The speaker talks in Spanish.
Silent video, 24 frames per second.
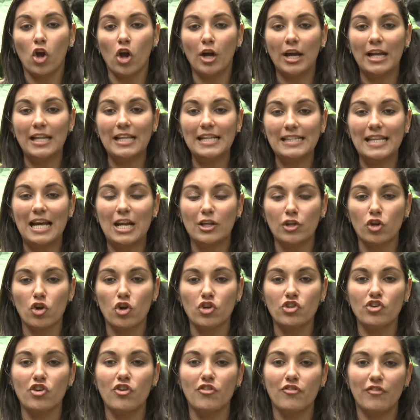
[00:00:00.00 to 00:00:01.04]
con el
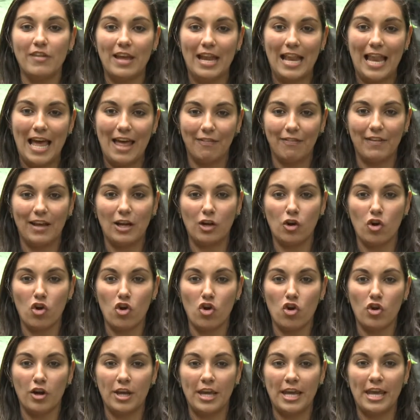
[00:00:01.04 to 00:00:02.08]
desarrollo de la
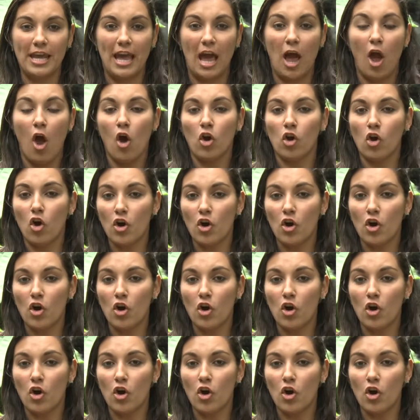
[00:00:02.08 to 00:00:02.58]
tecnología.